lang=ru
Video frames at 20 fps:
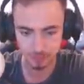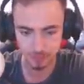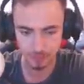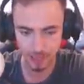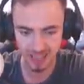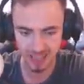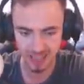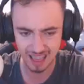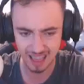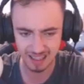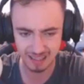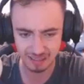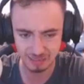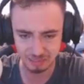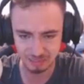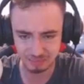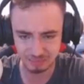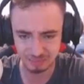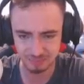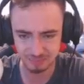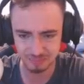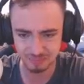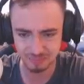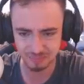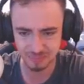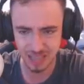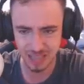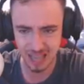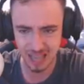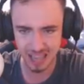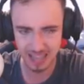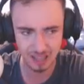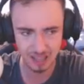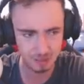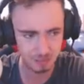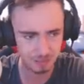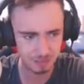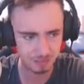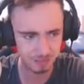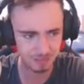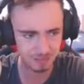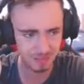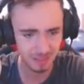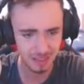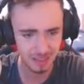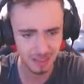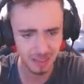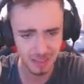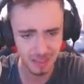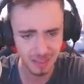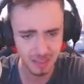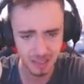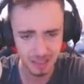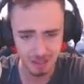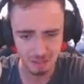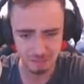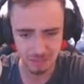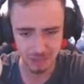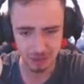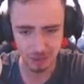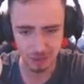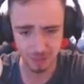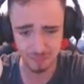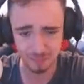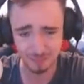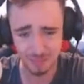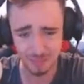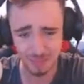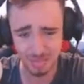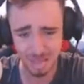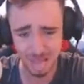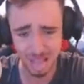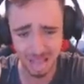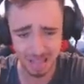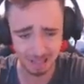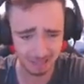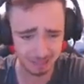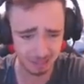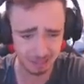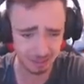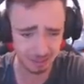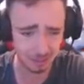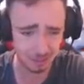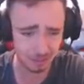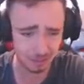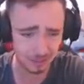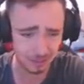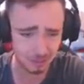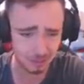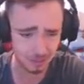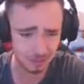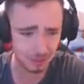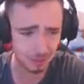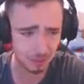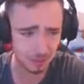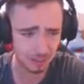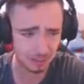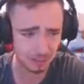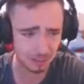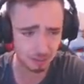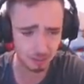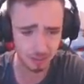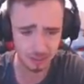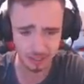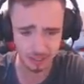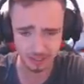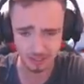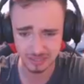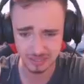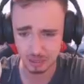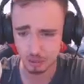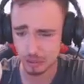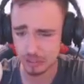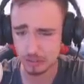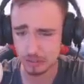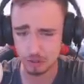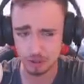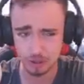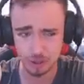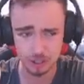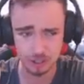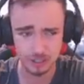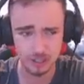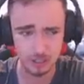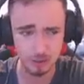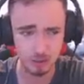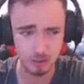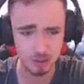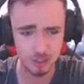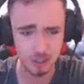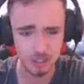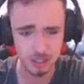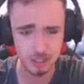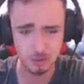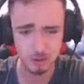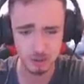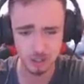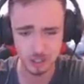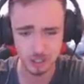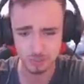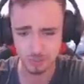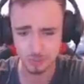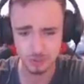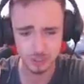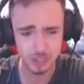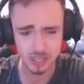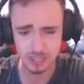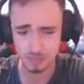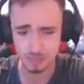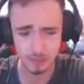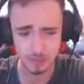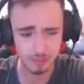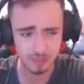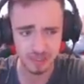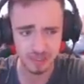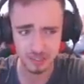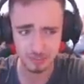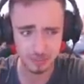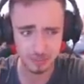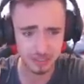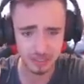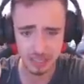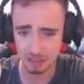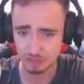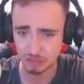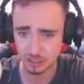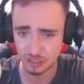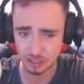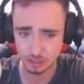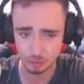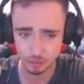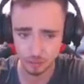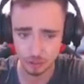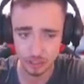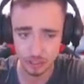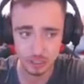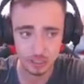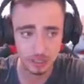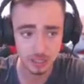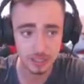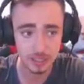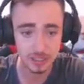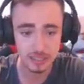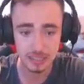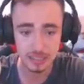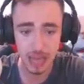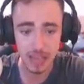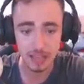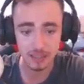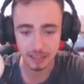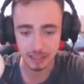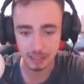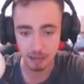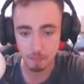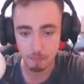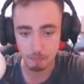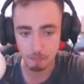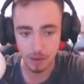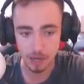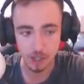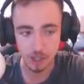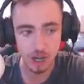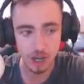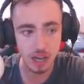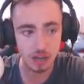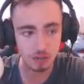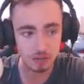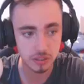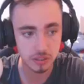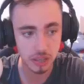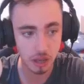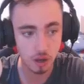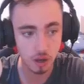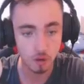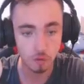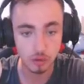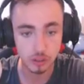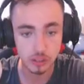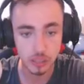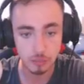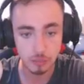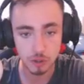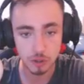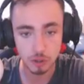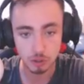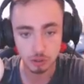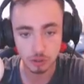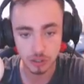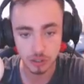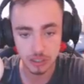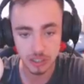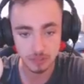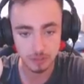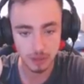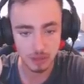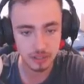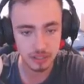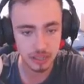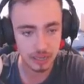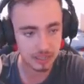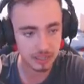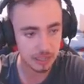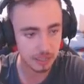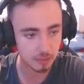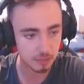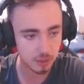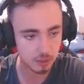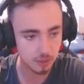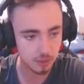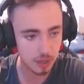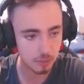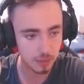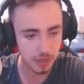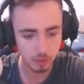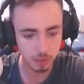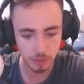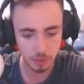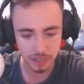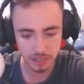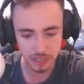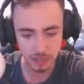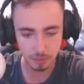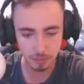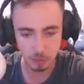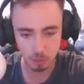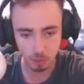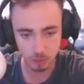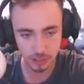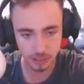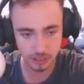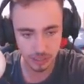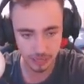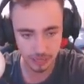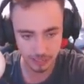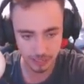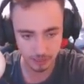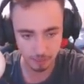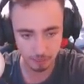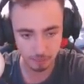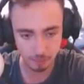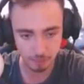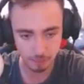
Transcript: Э, э. Такой, э, такой, такой, такой, такой, такой, такой не очень, не очень, не очень, потому что они мне, в принципе, нафиг не нужны. Сайтеры, пожалуйста. Вот там еще кто-то заспавился. А, кстати, почему я бегаю, если я могу летать, а?